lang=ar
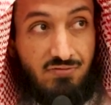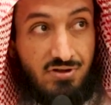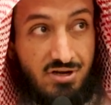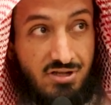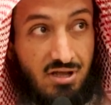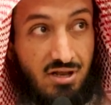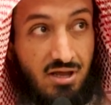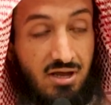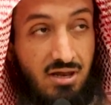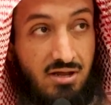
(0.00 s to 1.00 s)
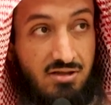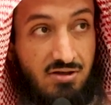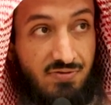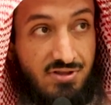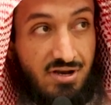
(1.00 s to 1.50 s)
فطرة الله
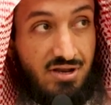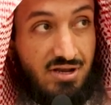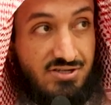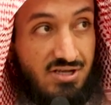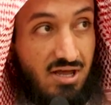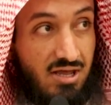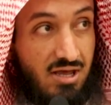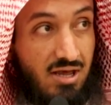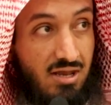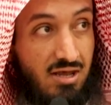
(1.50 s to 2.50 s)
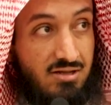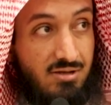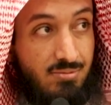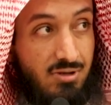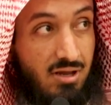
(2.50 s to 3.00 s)
التي فطر الناس عليها لا
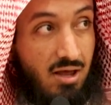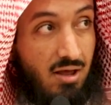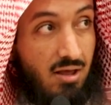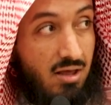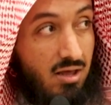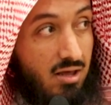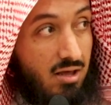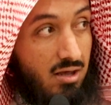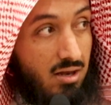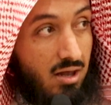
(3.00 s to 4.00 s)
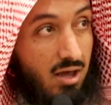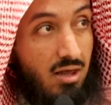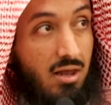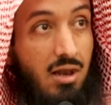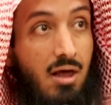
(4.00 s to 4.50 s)
تبديل
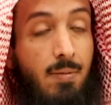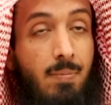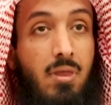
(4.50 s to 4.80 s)
لخلق الله